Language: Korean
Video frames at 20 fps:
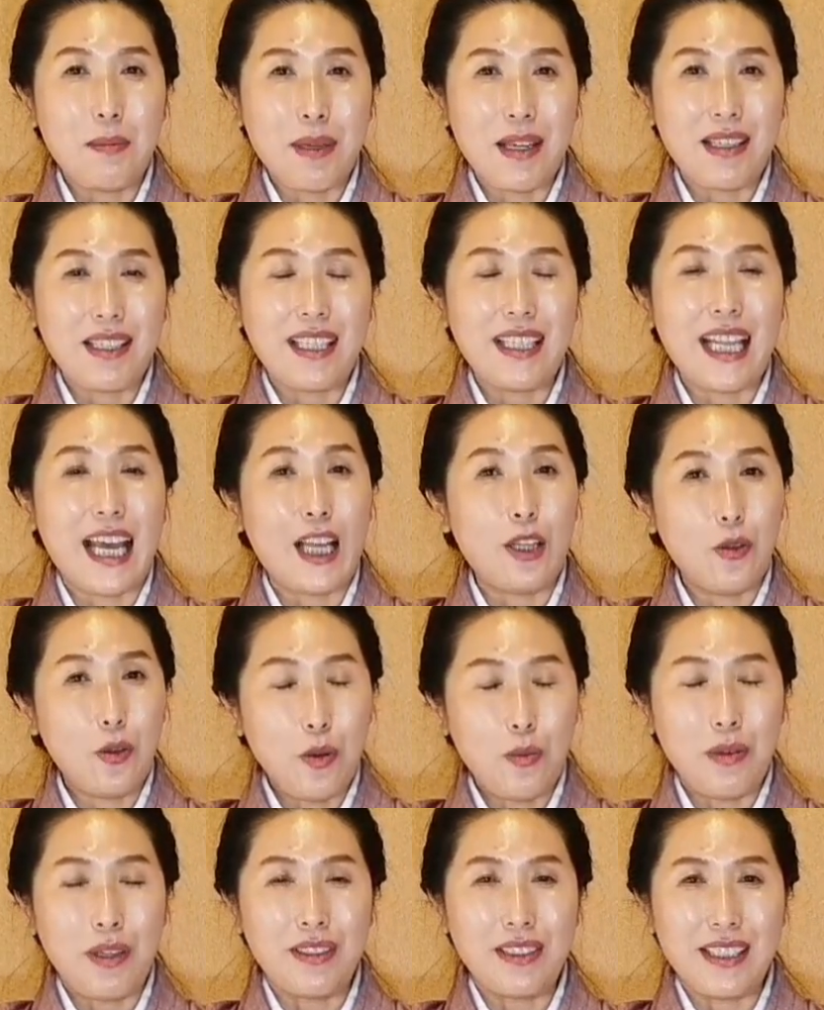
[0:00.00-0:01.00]
네 명이
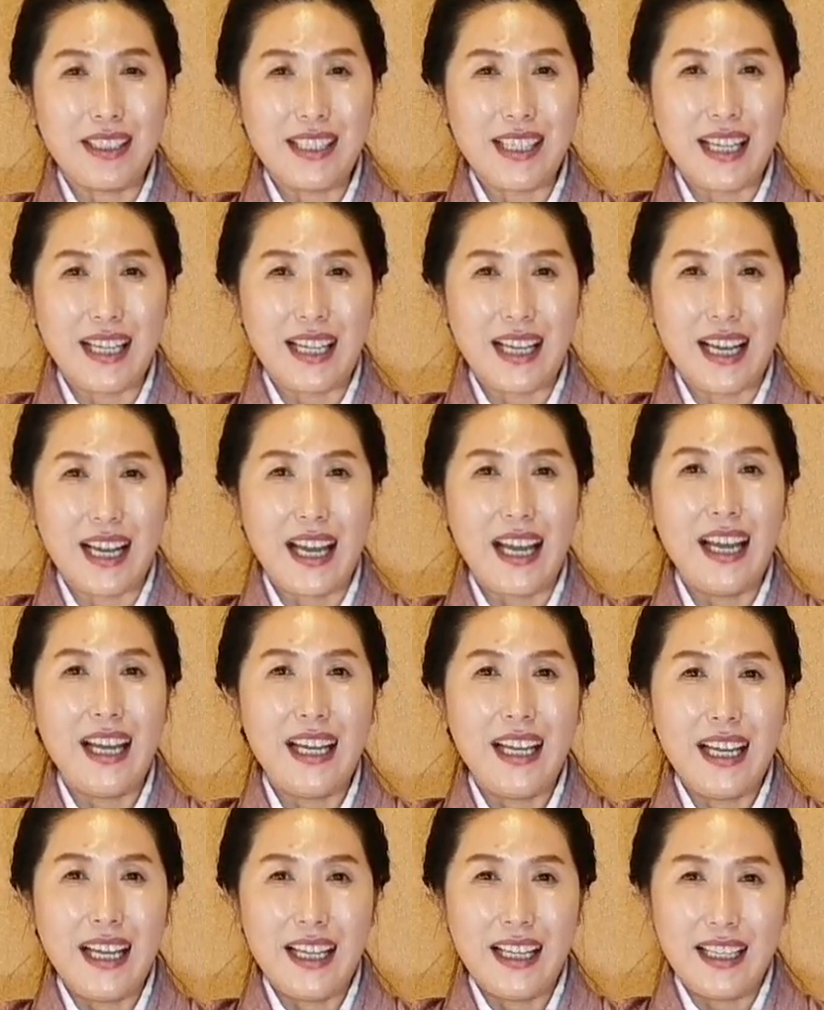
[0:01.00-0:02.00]
나누어 먹는 차가
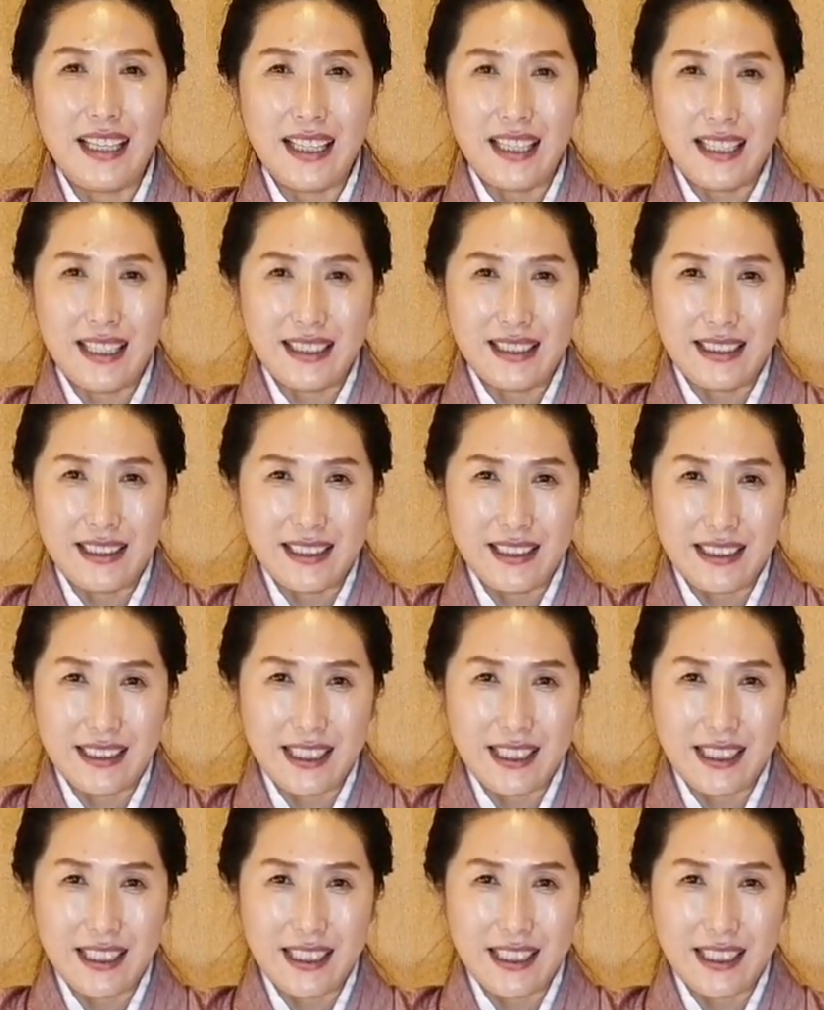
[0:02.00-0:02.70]
아,